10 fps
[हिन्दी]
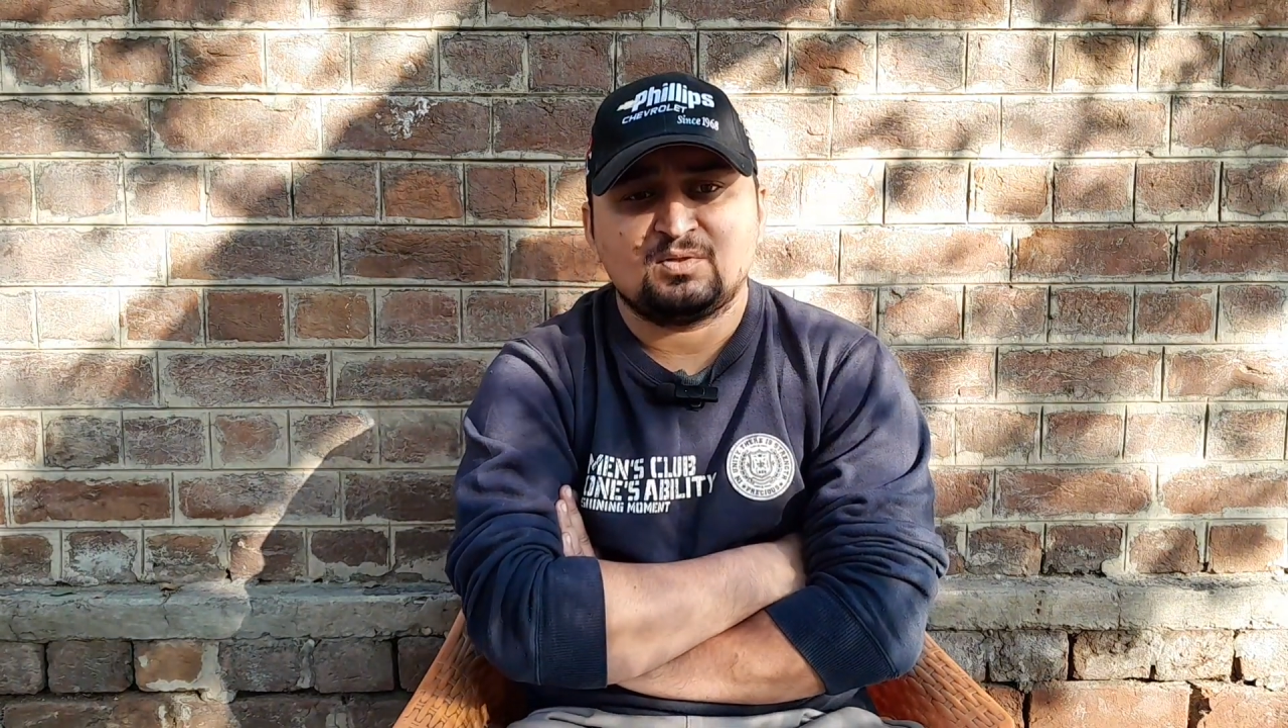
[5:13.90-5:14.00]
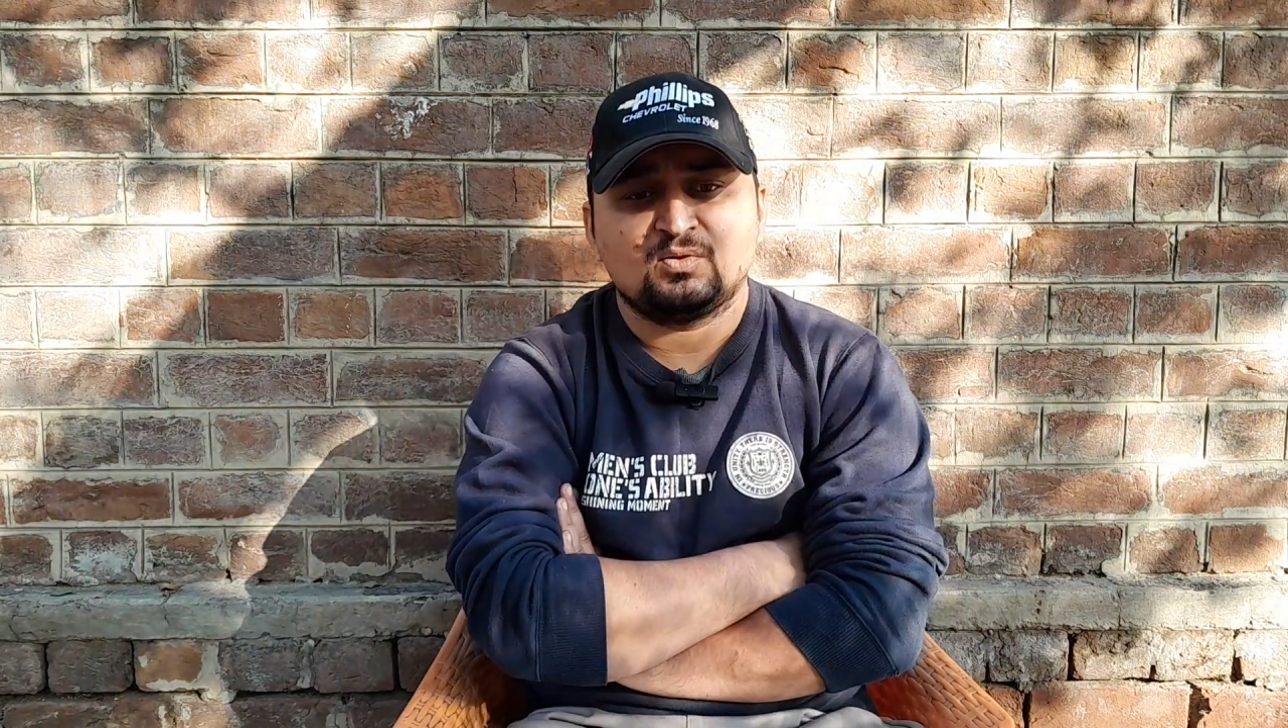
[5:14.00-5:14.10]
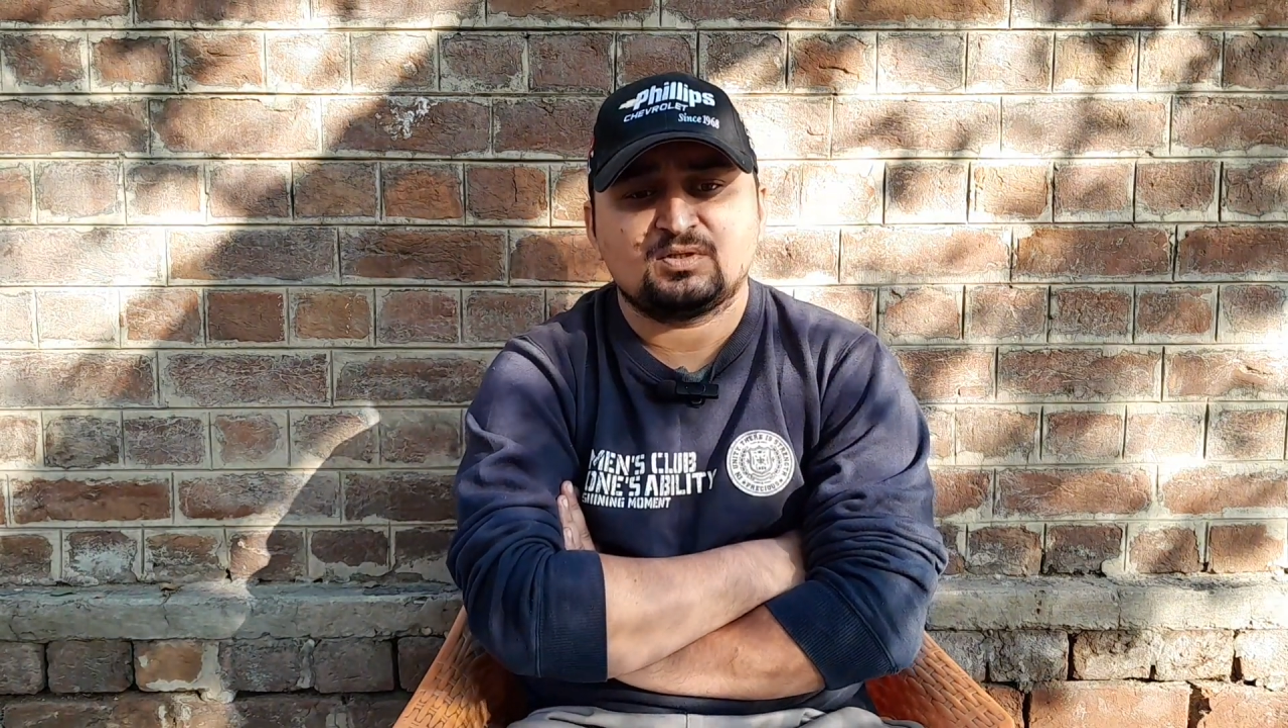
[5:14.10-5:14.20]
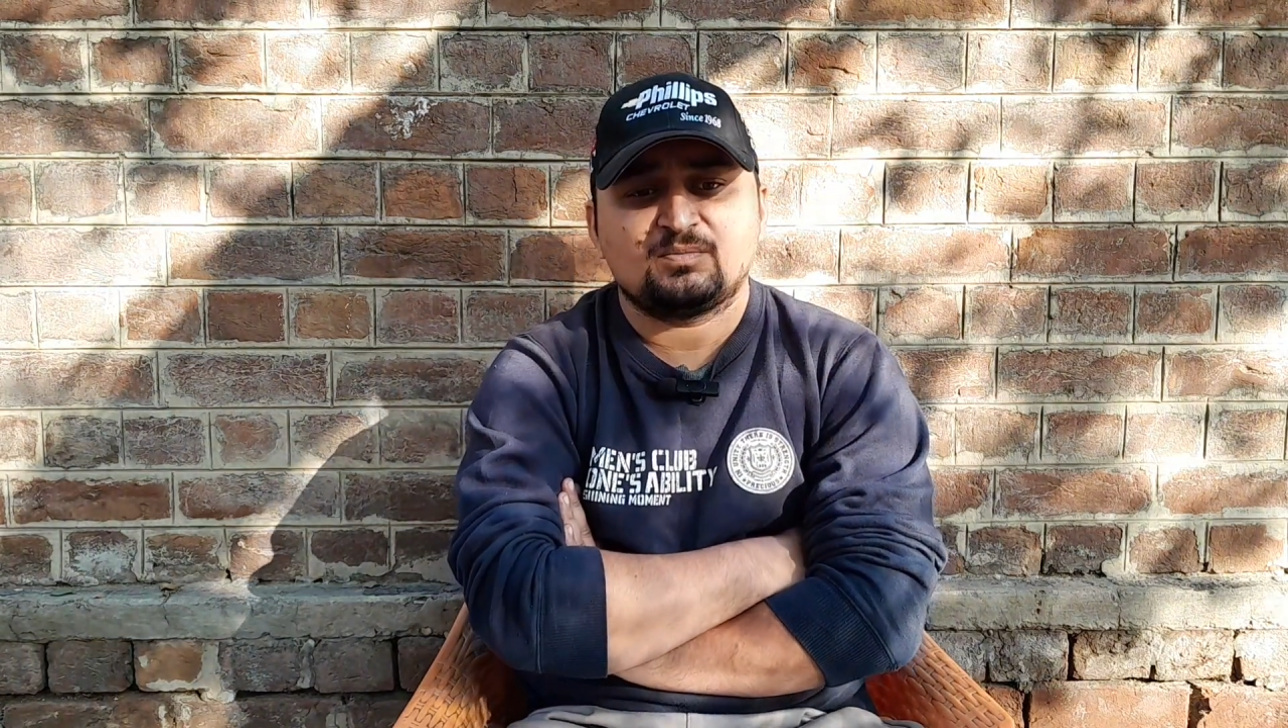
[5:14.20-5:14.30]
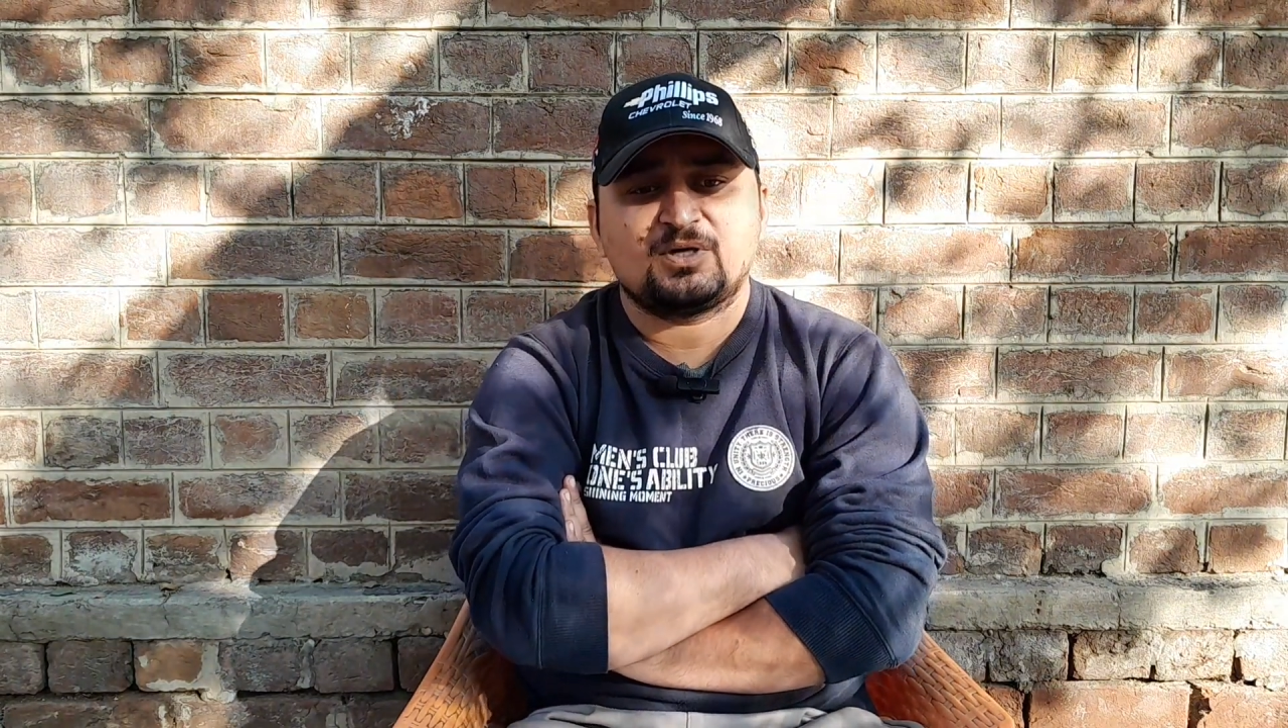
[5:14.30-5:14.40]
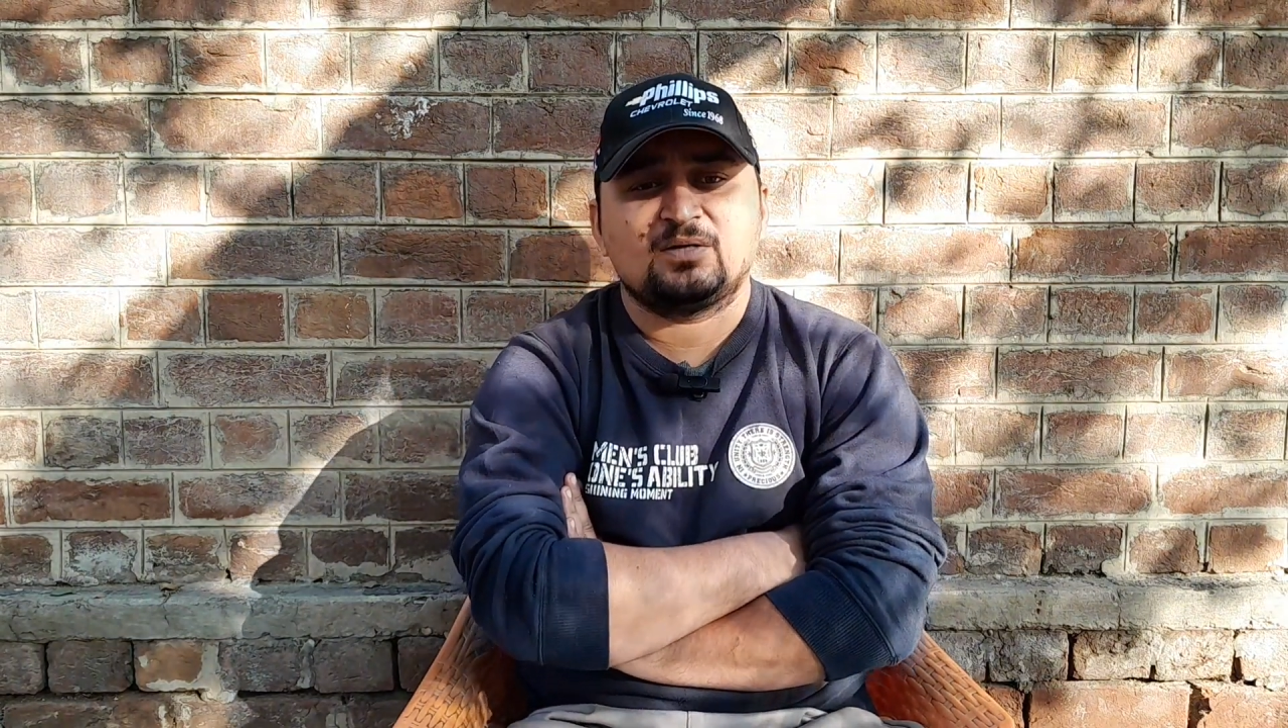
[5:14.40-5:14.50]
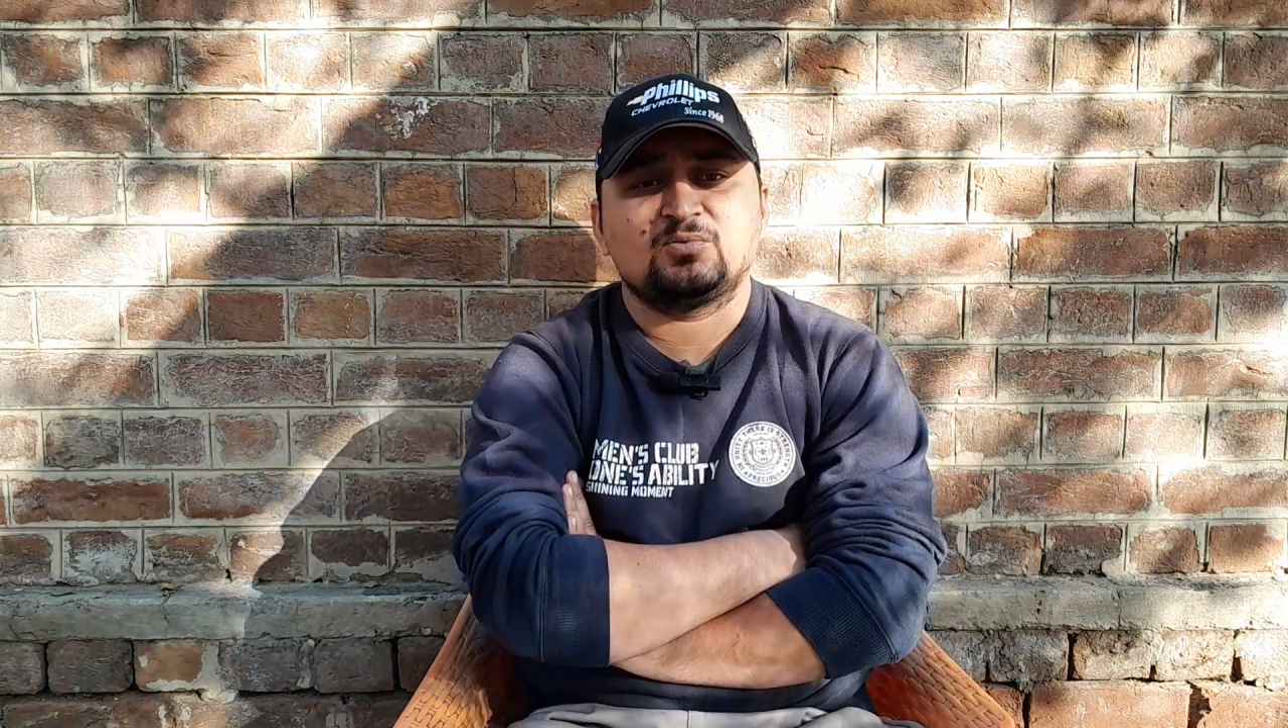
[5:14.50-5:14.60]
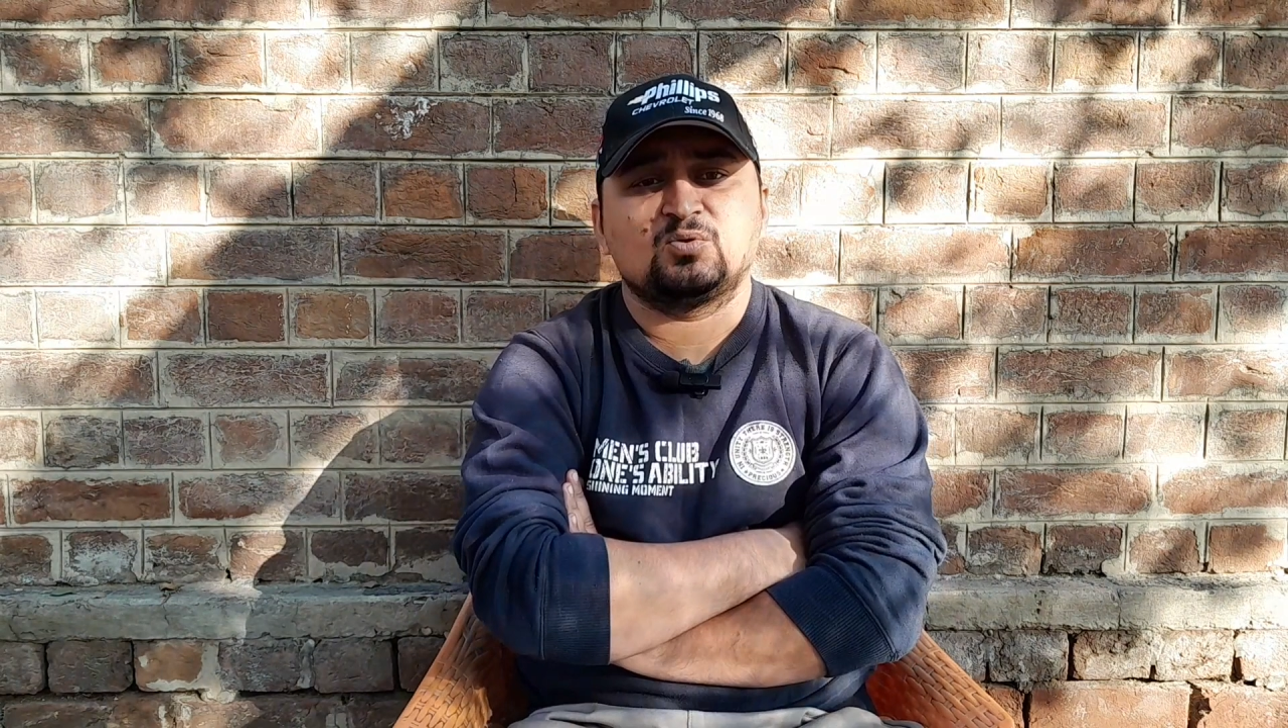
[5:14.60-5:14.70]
तो तमाम